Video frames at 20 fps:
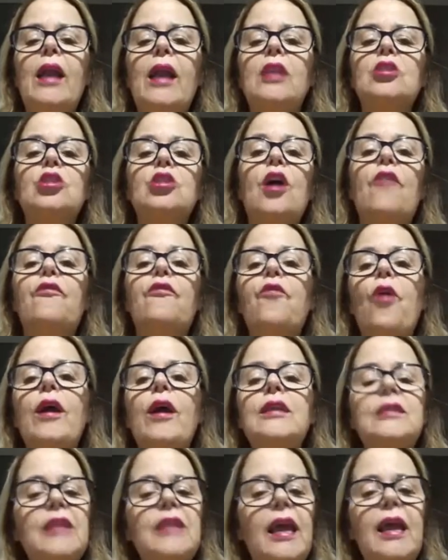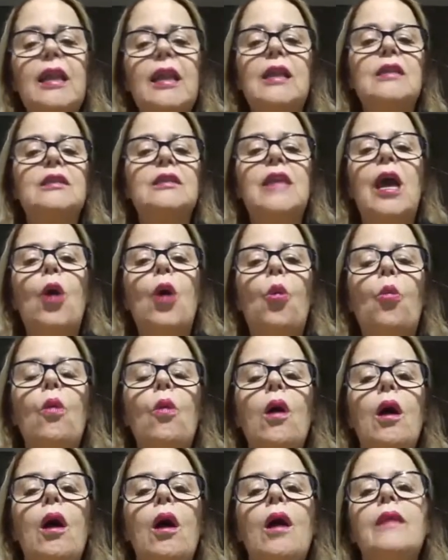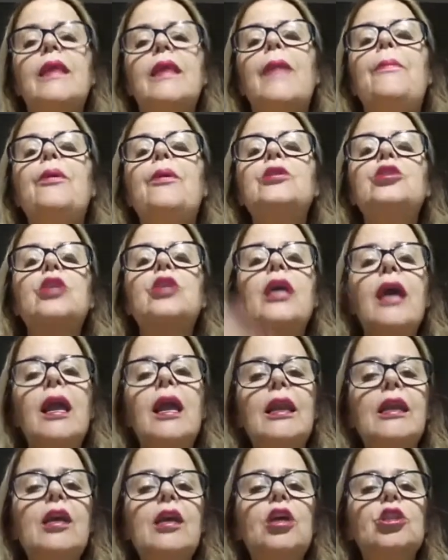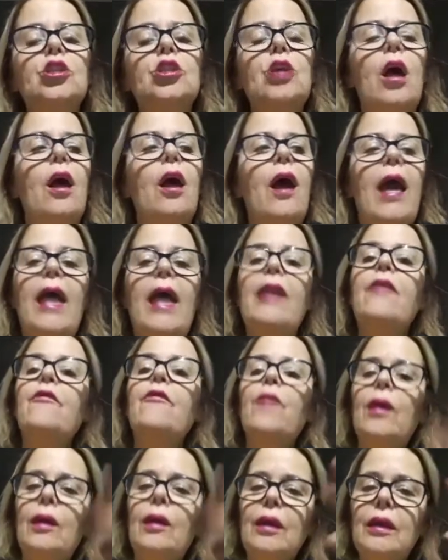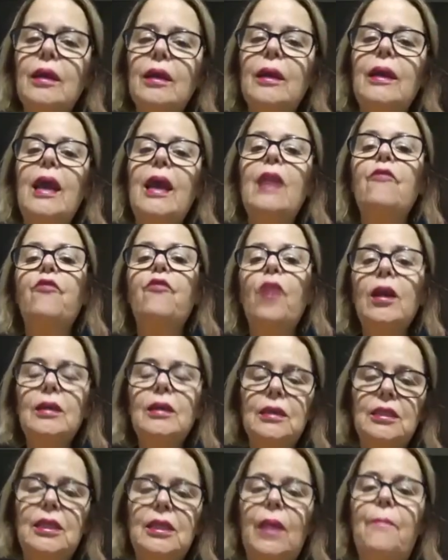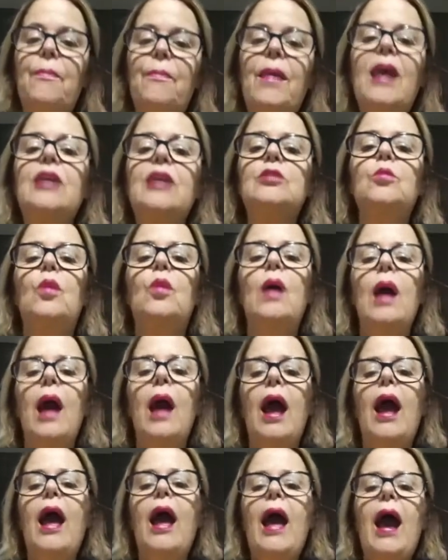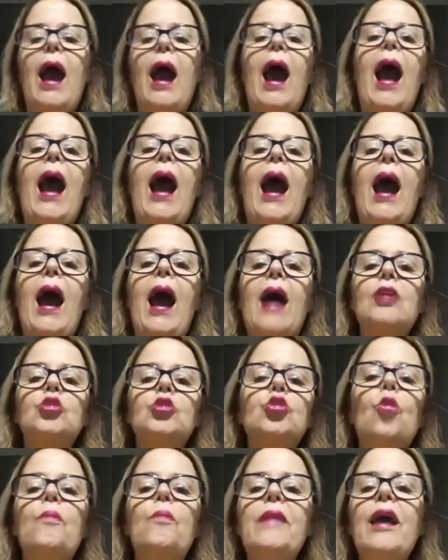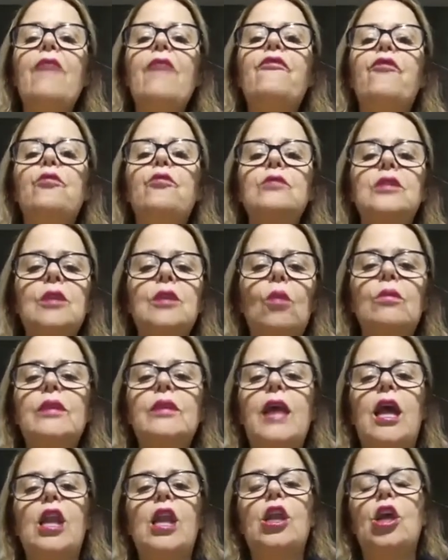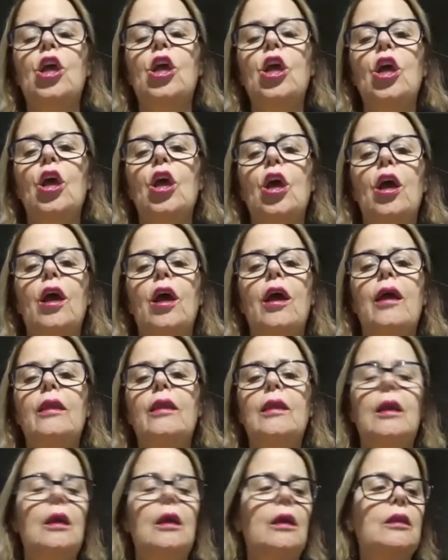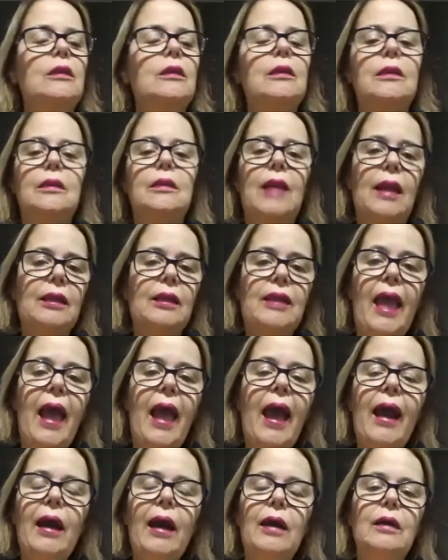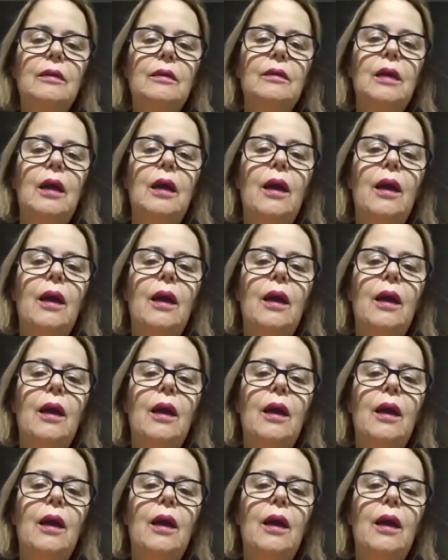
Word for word: ele só foi ser Eliseu depois que Elias, ele, que ele foi ser mesmo, é, a, a assumir a função dele é, é na terra,